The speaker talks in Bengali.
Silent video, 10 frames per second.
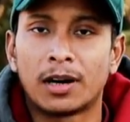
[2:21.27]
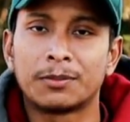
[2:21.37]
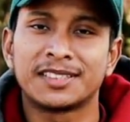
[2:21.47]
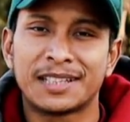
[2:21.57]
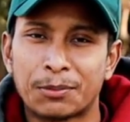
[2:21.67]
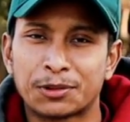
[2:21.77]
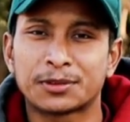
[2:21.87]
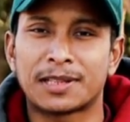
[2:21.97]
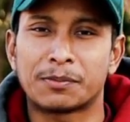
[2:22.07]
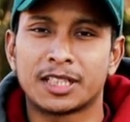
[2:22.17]
ফার্মেসির মতো
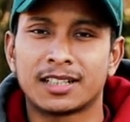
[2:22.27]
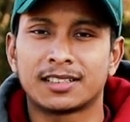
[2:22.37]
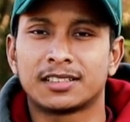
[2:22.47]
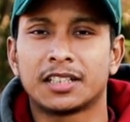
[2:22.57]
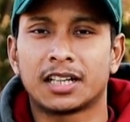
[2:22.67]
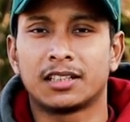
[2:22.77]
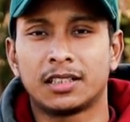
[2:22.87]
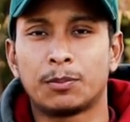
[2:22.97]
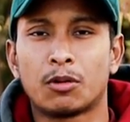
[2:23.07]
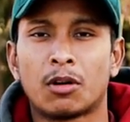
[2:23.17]
সাবজেক্ট আছে যেখানে
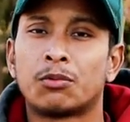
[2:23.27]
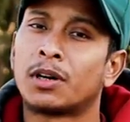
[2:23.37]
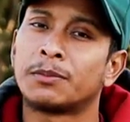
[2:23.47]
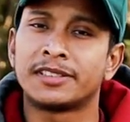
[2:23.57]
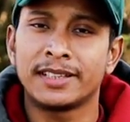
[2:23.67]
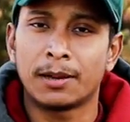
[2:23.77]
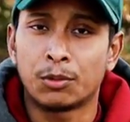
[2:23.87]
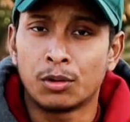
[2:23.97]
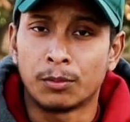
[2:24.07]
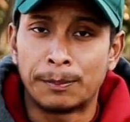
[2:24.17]
ডিপ্লোমা ফার্মেসি
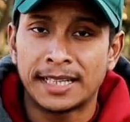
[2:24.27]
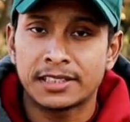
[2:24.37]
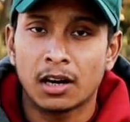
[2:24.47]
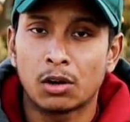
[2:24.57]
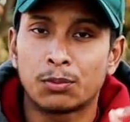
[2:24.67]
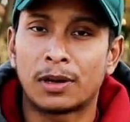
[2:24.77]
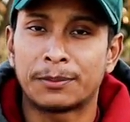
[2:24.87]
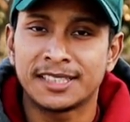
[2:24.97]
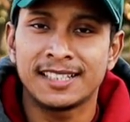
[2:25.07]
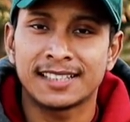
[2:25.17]
এবং ব্যাচেলার অফ
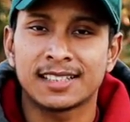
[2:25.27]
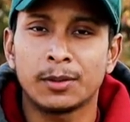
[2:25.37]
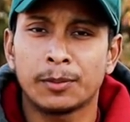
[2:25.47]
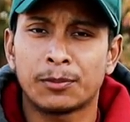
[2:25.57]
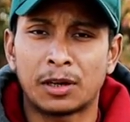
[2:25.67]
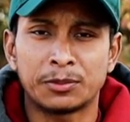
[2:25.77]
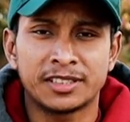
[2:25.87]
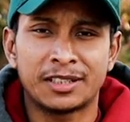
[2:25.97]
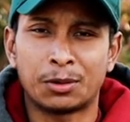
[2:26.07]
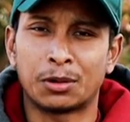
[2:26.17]
ফার্মেসি আছে
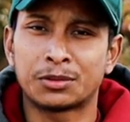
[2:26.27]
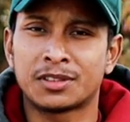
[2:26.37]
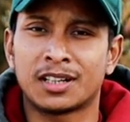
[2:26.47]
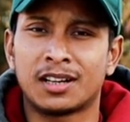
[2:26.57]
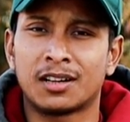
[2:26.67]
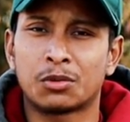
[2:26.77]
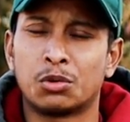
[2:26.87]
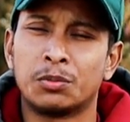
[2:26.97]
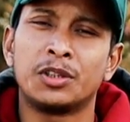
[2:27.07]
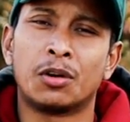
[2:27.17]
ফার্মেসির খরচটা
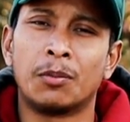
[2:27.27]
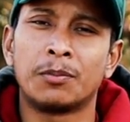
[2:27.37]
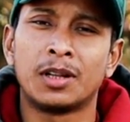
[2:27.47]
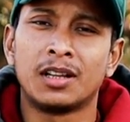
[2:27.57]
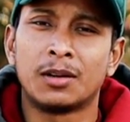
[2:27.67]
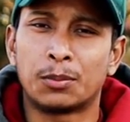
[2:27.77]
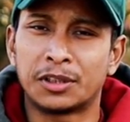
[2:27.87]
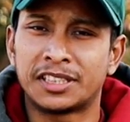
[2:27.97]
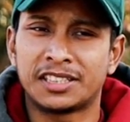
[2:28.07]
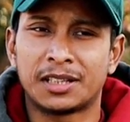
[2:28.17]
খুবই কম
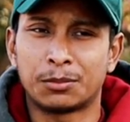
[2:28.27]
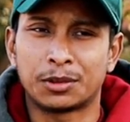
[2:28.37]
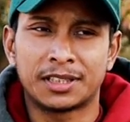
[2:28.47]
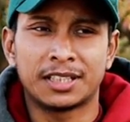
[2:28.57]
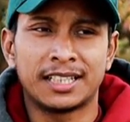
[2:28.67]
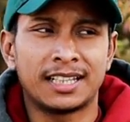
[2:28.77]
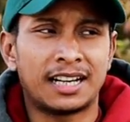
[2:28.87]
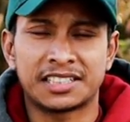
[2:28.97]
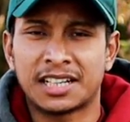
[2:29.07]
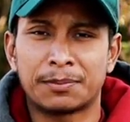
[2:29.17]
পঁয়ত্রিশের মধ্যে
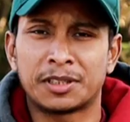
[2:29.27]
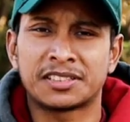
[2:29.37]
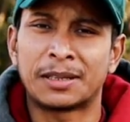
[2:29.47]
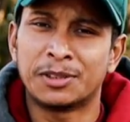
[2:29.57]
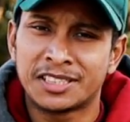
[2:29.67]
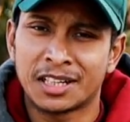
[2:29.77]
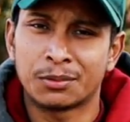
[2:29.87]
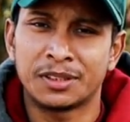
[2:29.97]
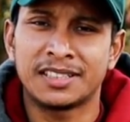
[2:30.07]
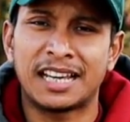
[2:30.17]
আসে আপনার সেমিস্টার
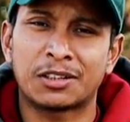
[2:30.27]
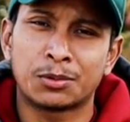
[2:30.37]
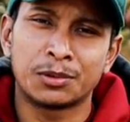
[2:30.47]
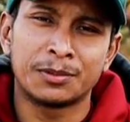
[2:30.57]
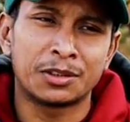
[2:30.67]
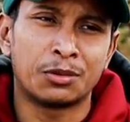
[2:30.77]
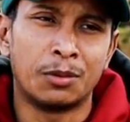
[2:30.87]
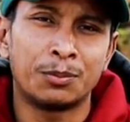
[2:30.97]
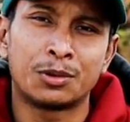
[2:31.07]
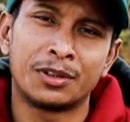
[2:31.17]
ফিস এত পরিমাণ
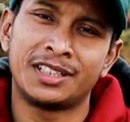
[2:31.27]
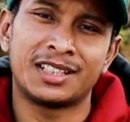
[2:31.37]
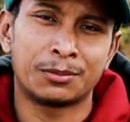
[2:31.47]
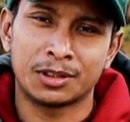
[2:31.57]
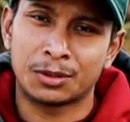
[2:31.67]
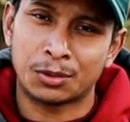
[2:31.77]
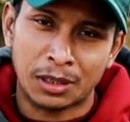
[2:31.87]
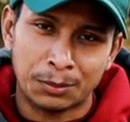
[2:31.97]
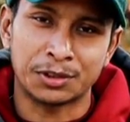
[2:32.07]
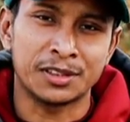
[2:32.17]
কম পুরো ইন্ডিয়ার মধ্যে
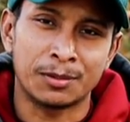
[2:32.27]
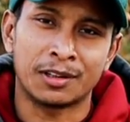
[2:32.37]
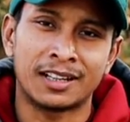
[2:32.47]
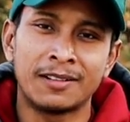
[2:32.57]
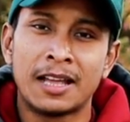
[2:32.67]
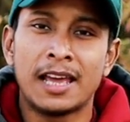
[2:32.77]
কোথাও পসিবল না